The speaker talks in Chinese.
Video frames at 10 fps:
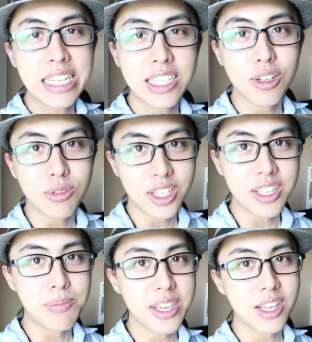一些工商
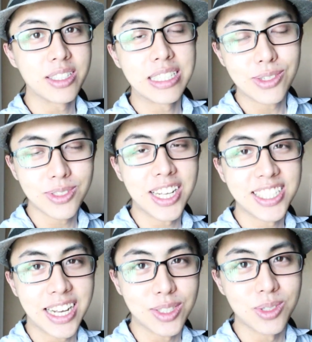的影片要继续在
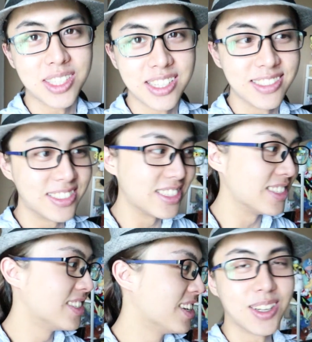家做剪
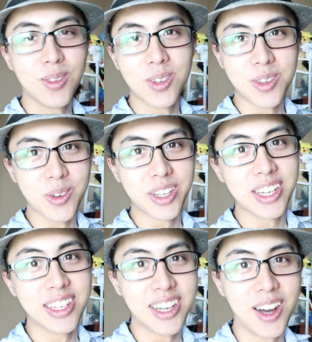辑，让我有一
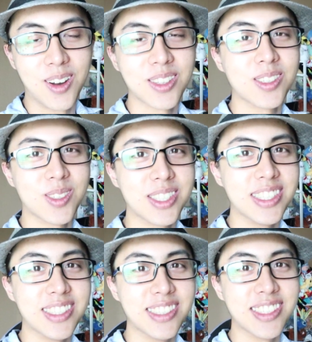个好好的休
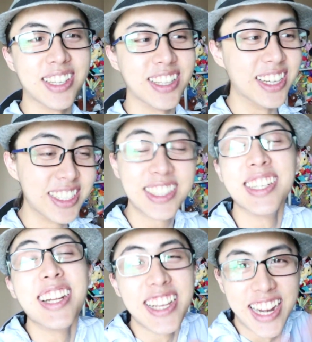息时间。而
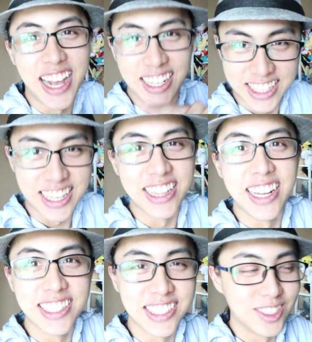这一两天
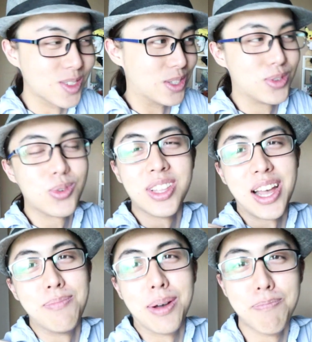啦，其实我都睡得
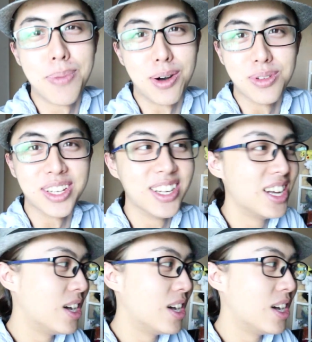还蛮饱的。